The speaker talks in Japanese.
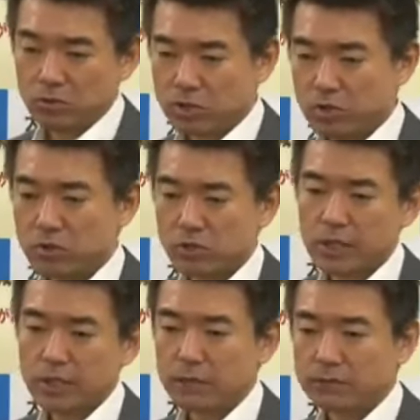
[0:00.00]
の事業主
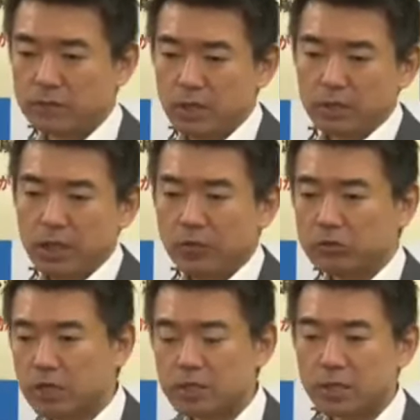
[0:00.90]
体である電
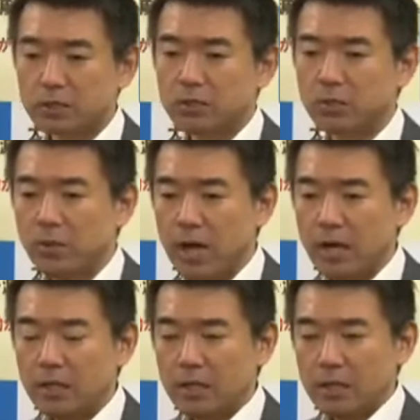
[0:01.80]
力会社っていうもの
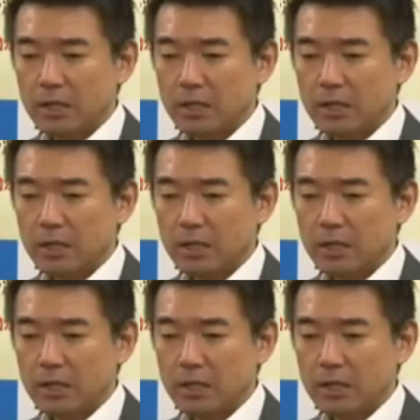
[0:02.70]
は